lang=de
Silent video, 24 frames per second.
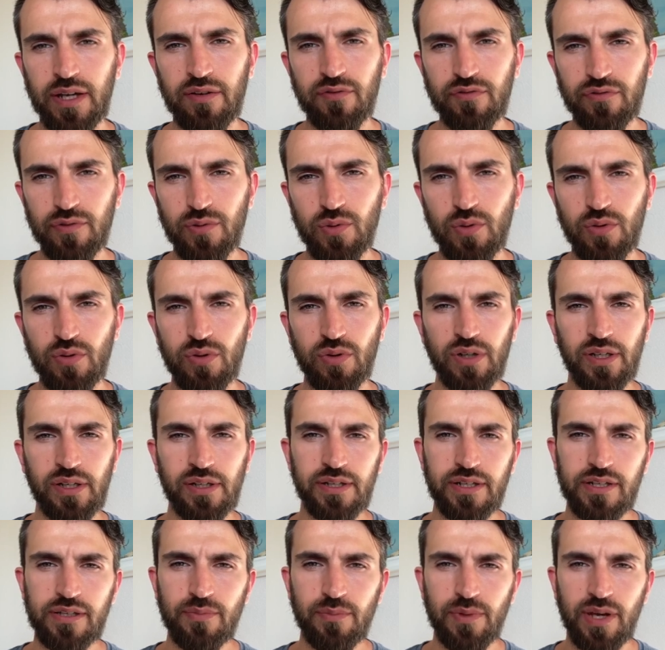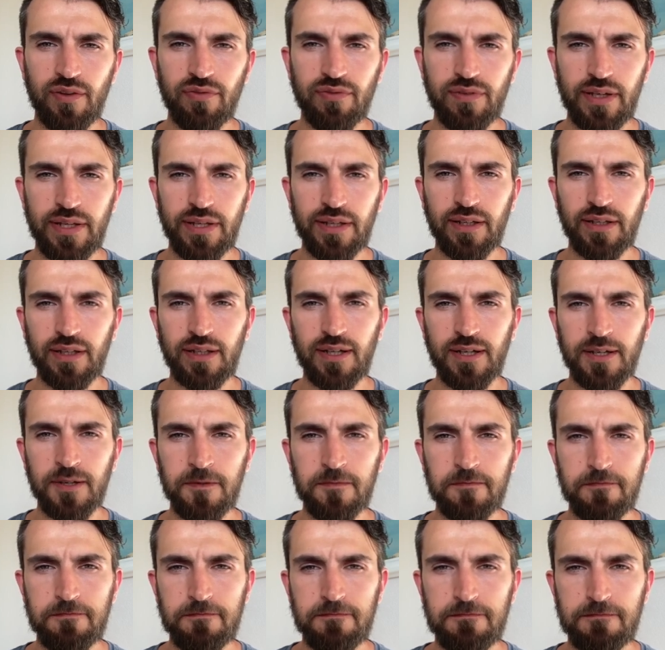ein Vogel nicht mehr fliegen kann,
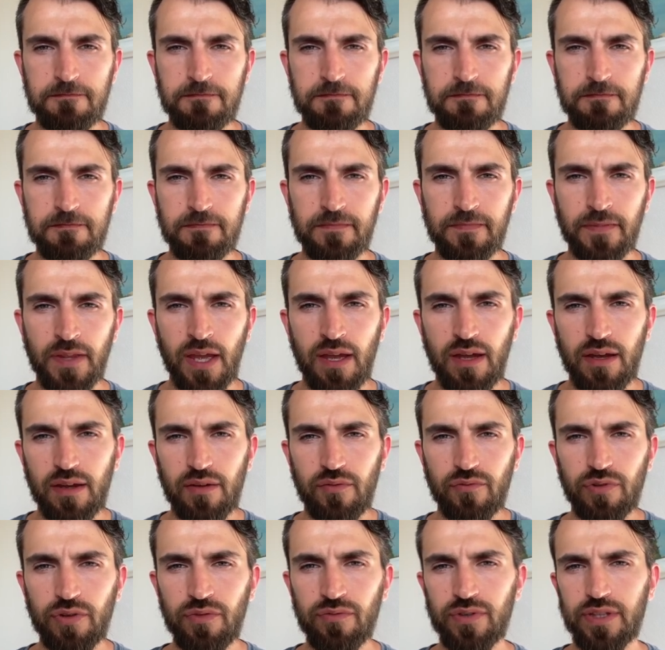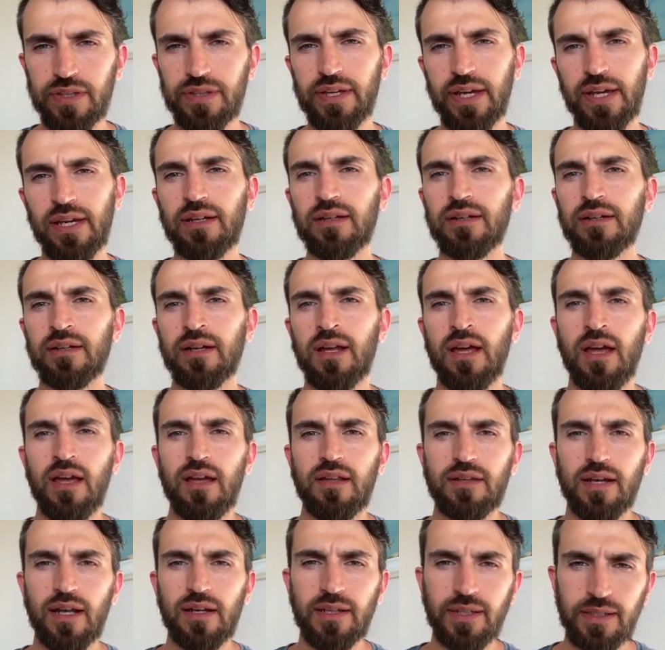würden wir denken,
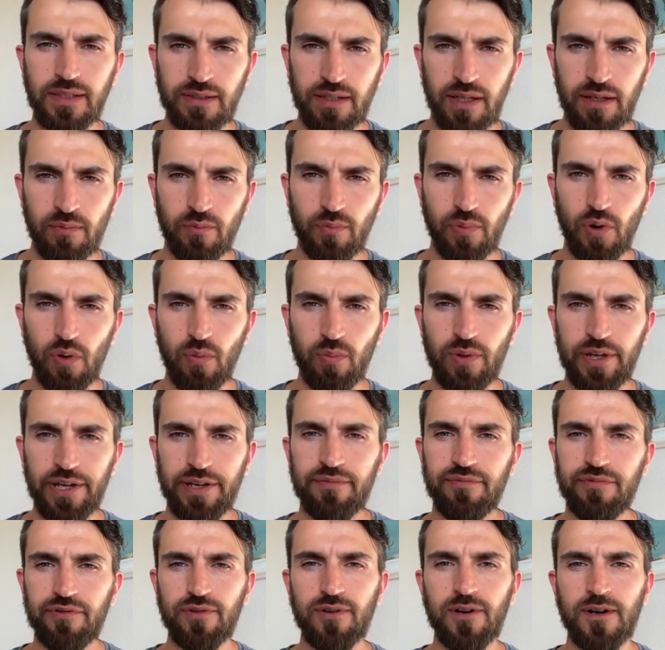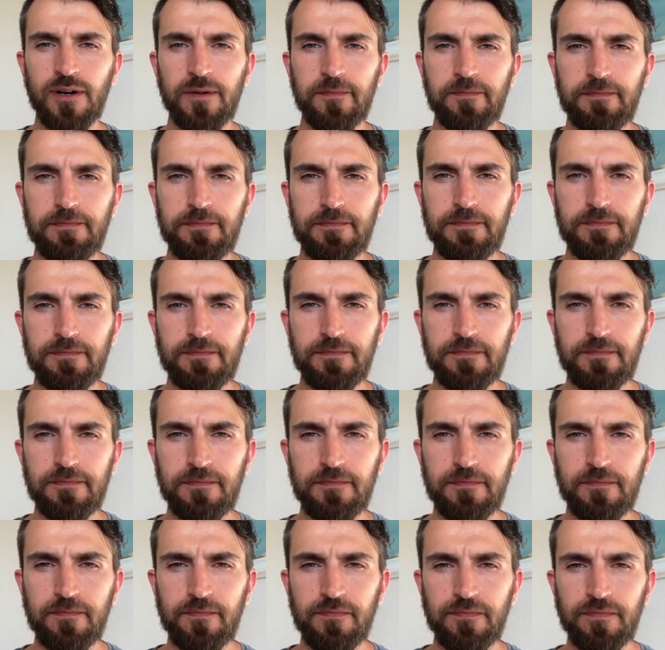da liegt ein Problem vor.
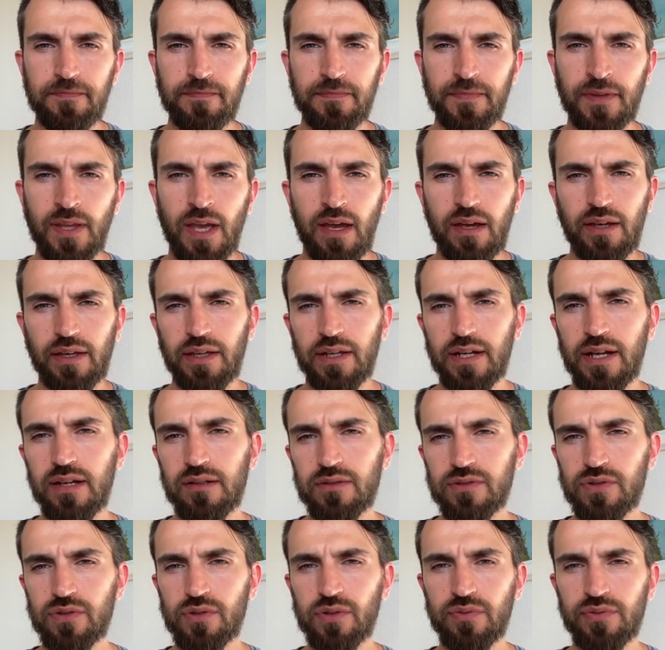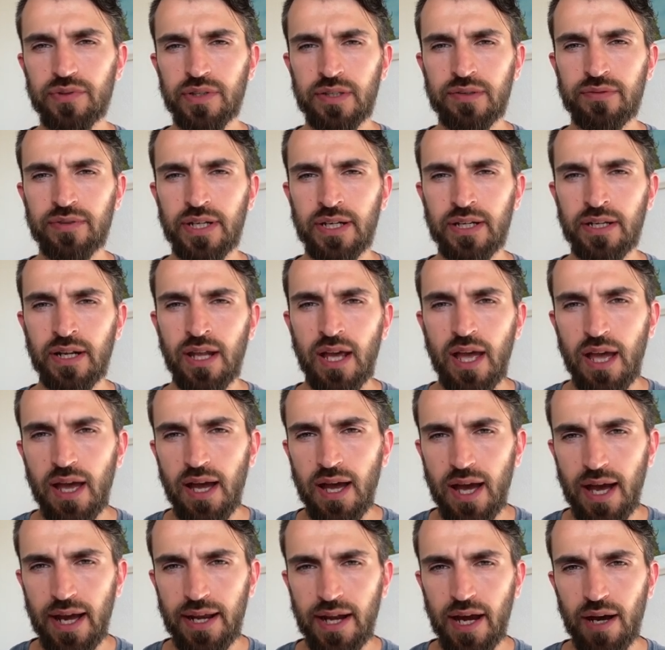Genauso wie wenn
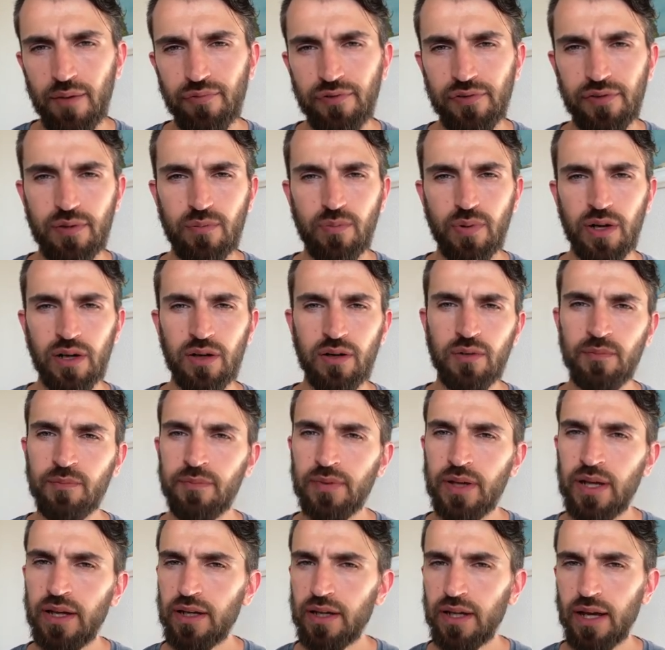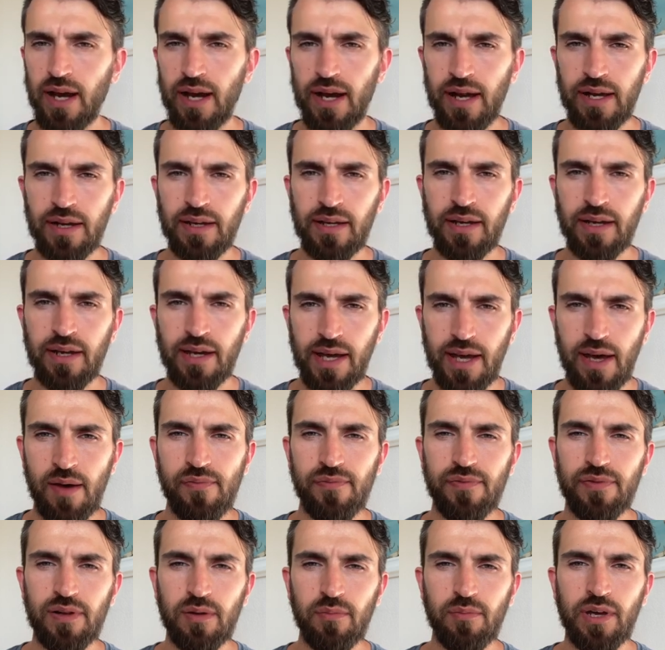ein Apfelbaum keine
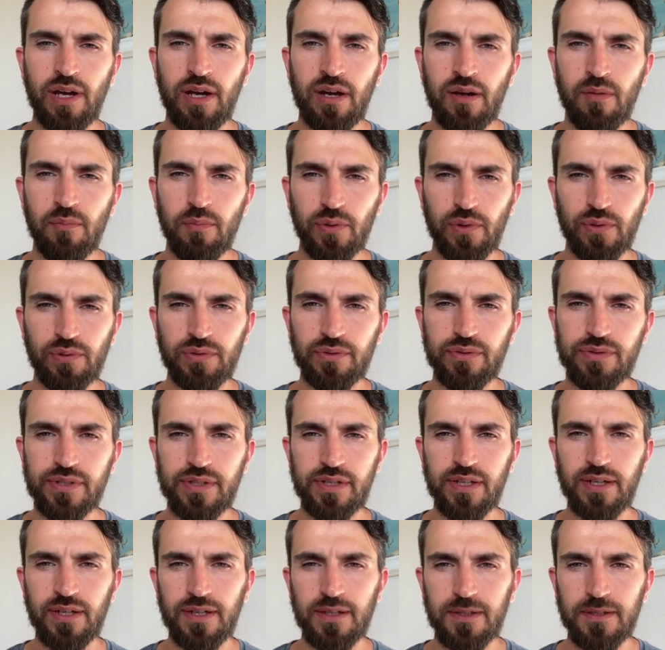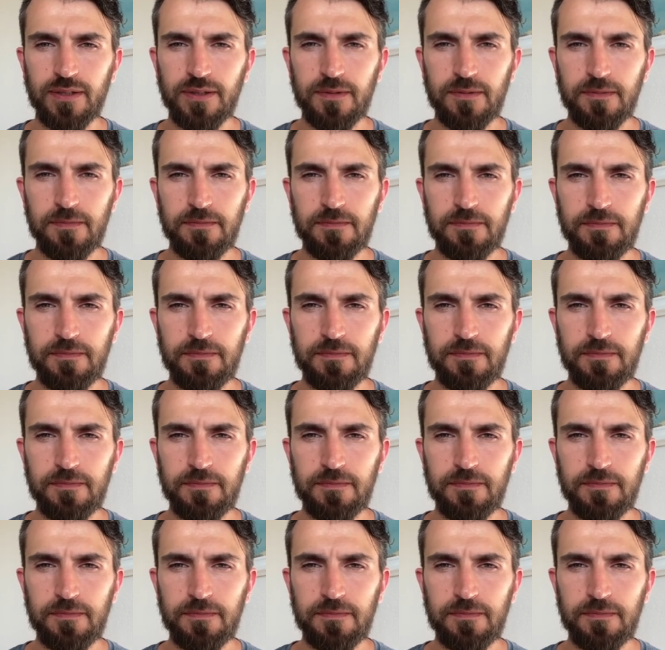Äpfel mehr produziert.